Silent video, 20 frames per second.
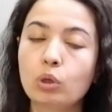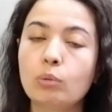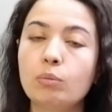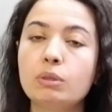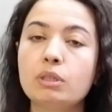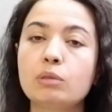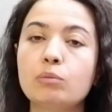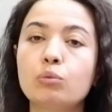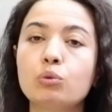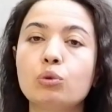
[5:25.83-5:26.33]
de
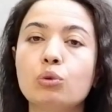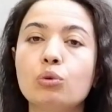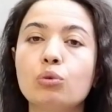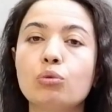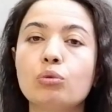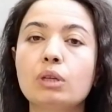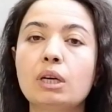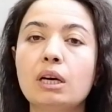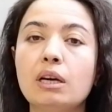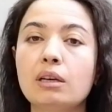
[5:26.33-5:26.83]
olabilir bu
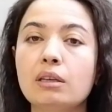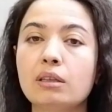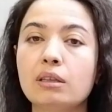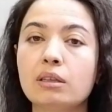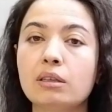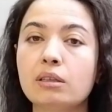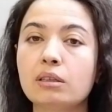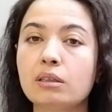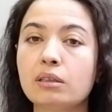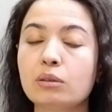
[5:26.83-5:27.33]
döngüde
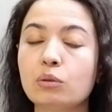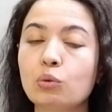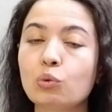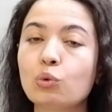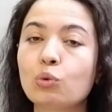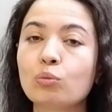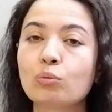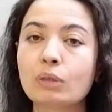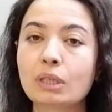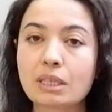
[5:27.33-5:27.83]
hangi e,
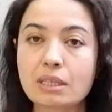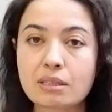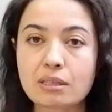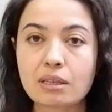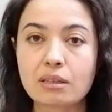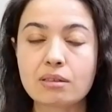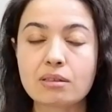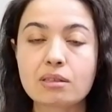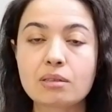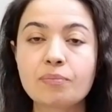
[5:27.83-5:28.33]
durumda
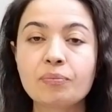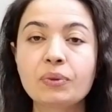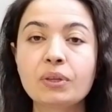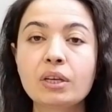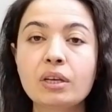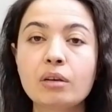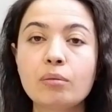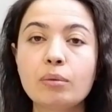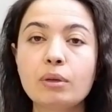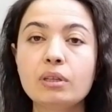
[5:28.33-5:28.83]
iseniz.
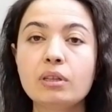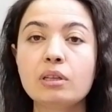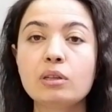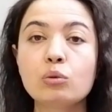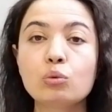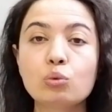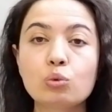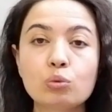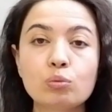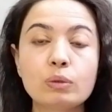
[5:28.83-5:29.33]

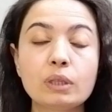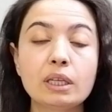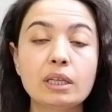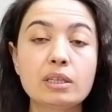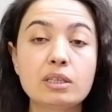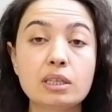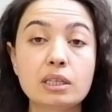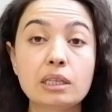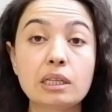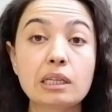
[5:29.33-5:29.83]
Medeni durum
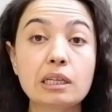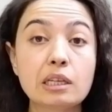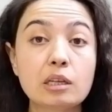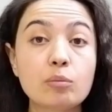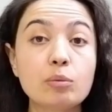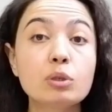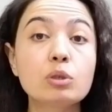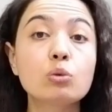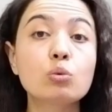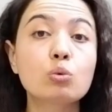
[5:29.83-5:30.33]
değişikliği
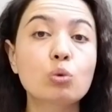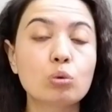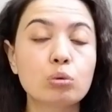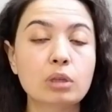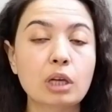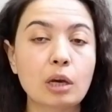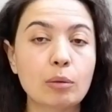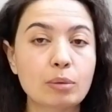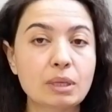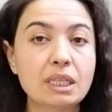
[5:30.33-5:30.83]
ilgili bir
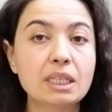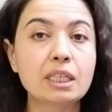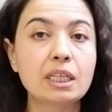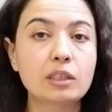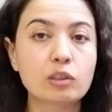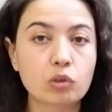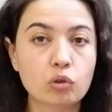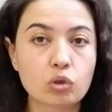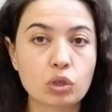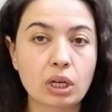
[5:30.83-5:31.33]
dolunay, bir
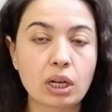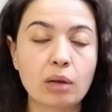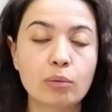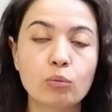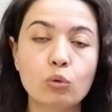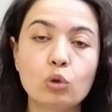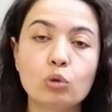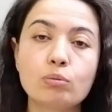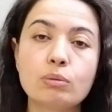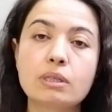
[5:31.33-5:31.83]

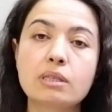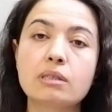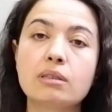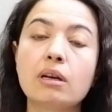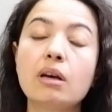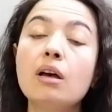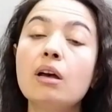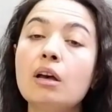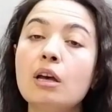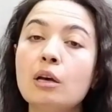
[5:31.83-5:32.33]
neticelenme
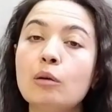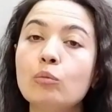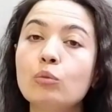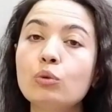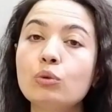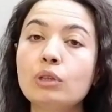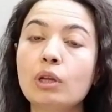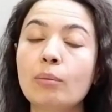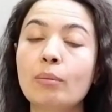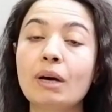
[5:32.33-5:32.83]
olması da
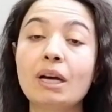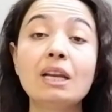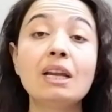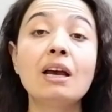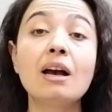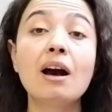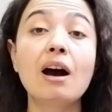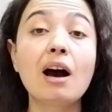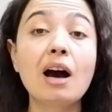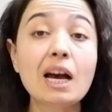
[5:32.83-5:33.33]
muhtemel.
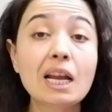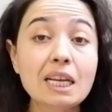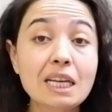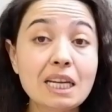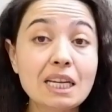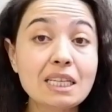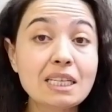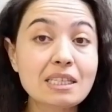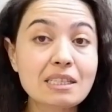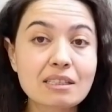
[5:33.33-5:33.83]
Aynı
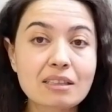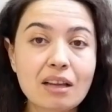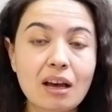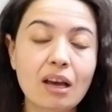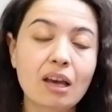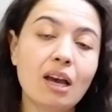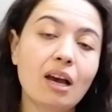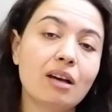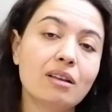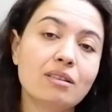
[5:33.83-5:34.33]
annenizin
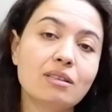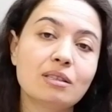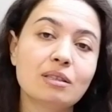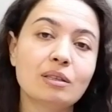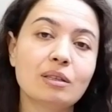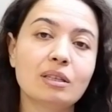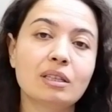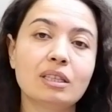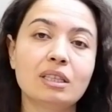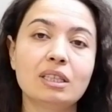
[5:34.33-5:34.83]

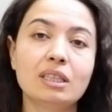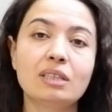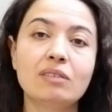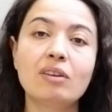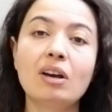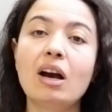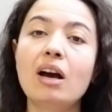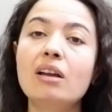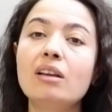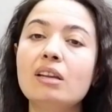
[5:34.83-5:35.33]
hayatı e,
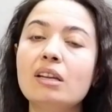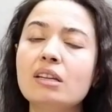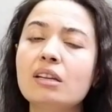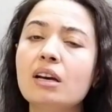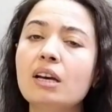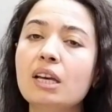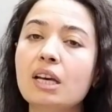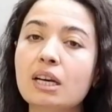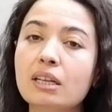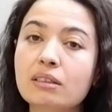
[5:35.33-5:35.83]
ve annenin
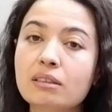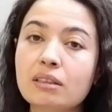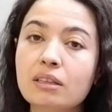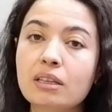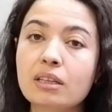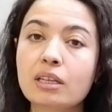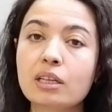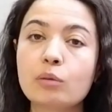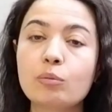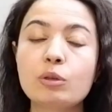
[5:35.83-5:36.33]
hayatı
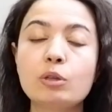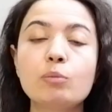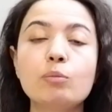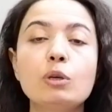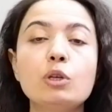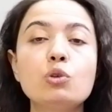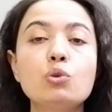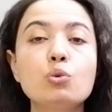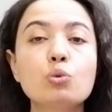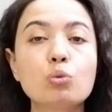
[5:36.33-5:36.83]
ile ilgili bir
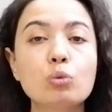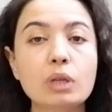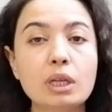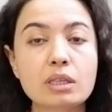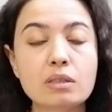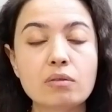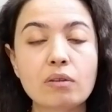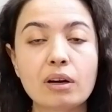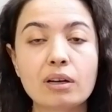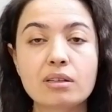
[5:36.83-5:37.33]

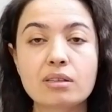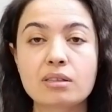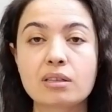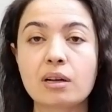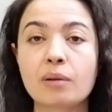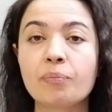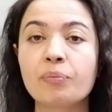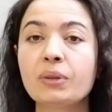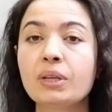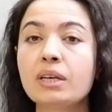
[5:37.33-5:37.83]
meşguliyet
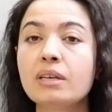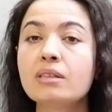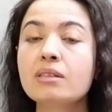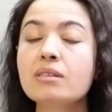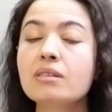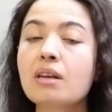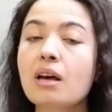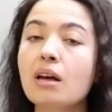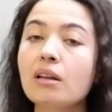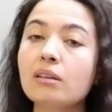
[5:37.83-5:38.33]
varsa,
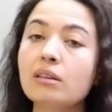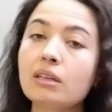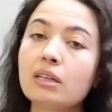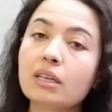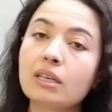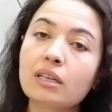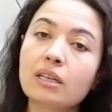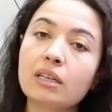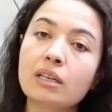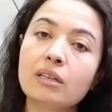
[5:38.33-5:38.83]
sağlığı
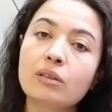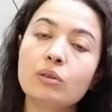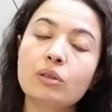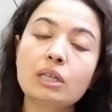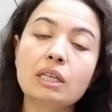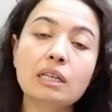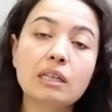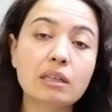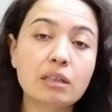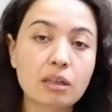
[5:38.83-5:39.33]
ile ilgili hani
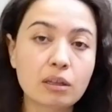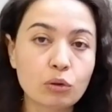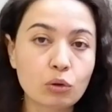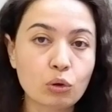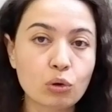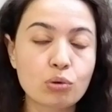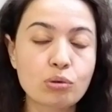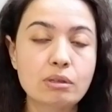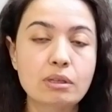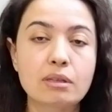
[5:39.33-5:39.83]

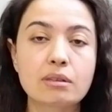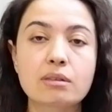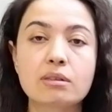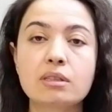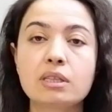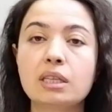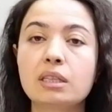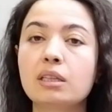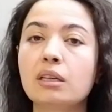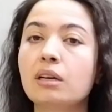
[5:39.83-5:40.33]

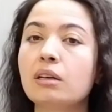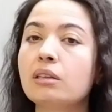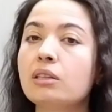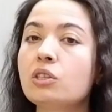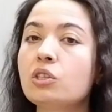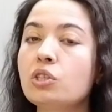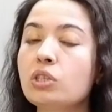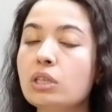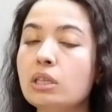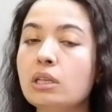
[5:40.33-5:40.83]
ilgileniyorsanız ya da
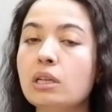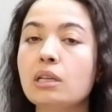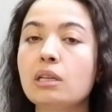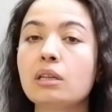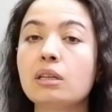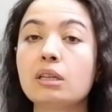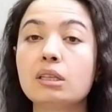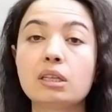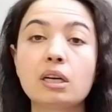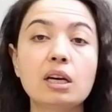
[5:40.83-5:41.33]
işiyle
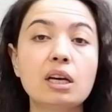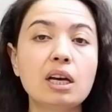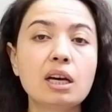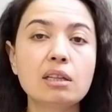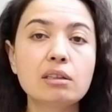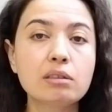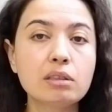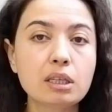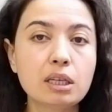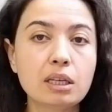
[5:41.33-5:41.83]
ilgili ya da
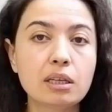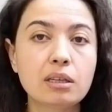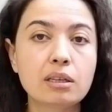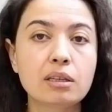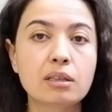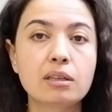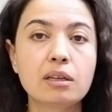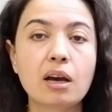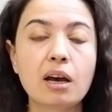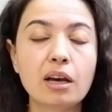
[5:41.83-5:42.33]
hayatı ile
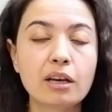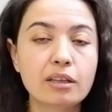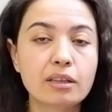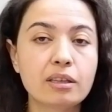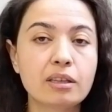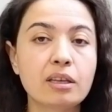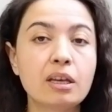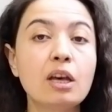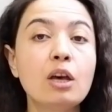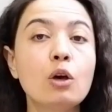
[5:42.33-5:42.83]
ilgili hani
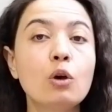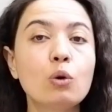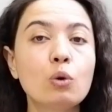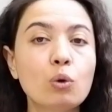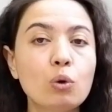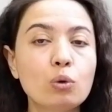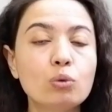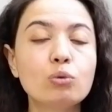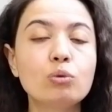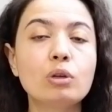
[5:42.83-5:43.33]
hangi
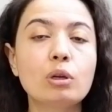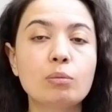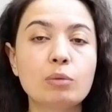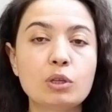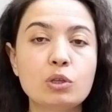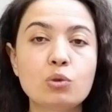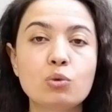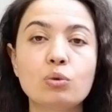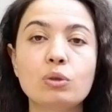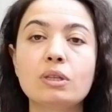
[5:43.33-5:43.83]
konuyla
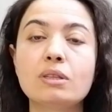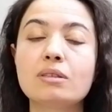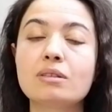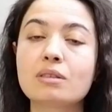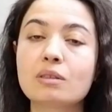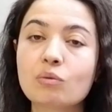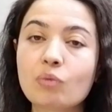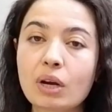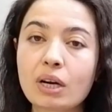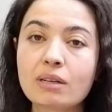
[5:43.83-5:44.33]

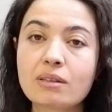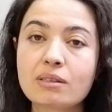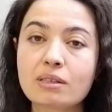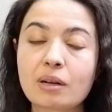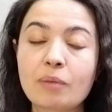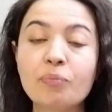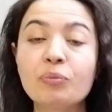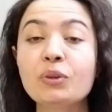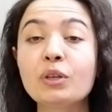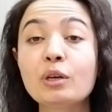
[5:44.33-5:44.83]
meşguliyetiniz
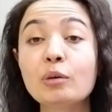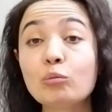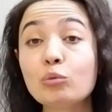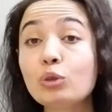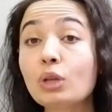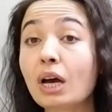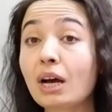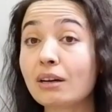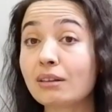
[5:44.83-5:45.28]
varsa bu